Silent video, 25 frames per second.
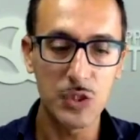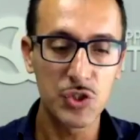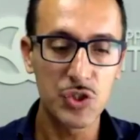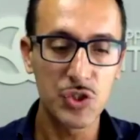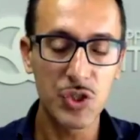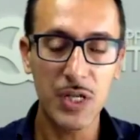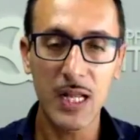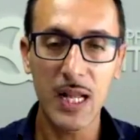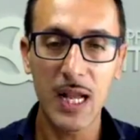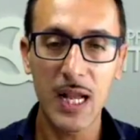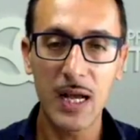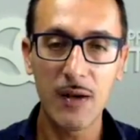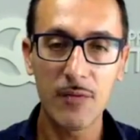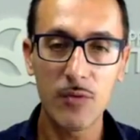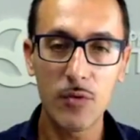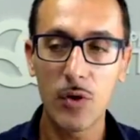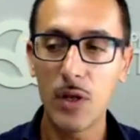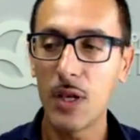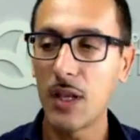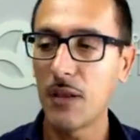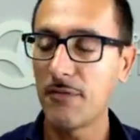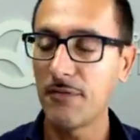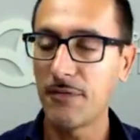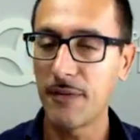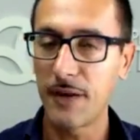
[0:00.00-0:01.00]
cercavo
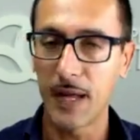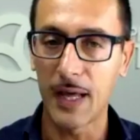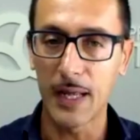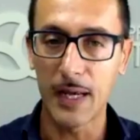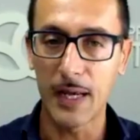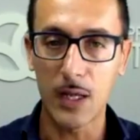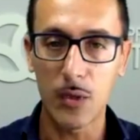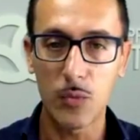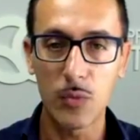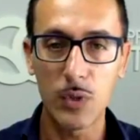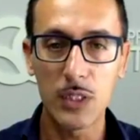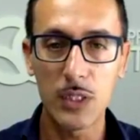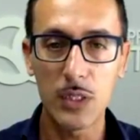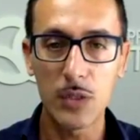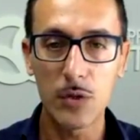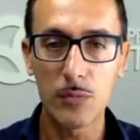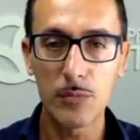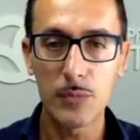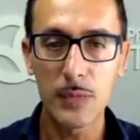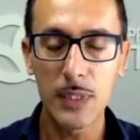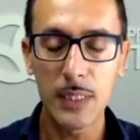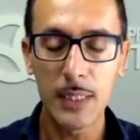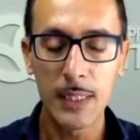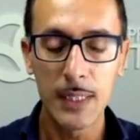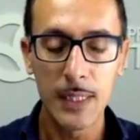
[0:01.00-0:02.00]
l'affare, quindi non
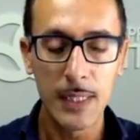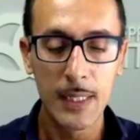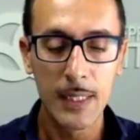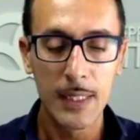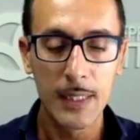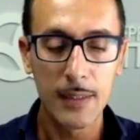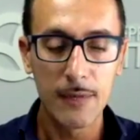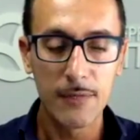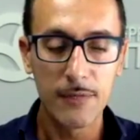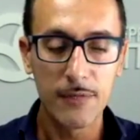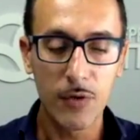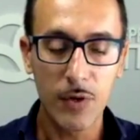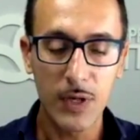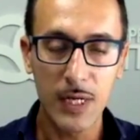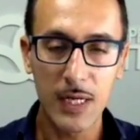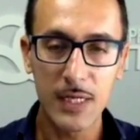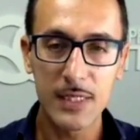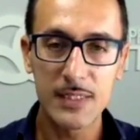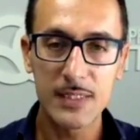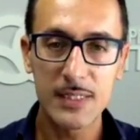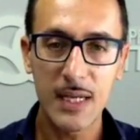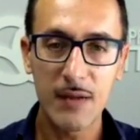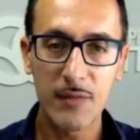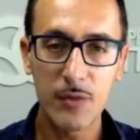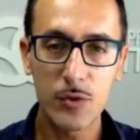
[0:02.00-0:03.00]
mi
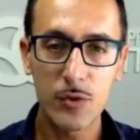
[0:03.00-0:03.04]
focalizzavo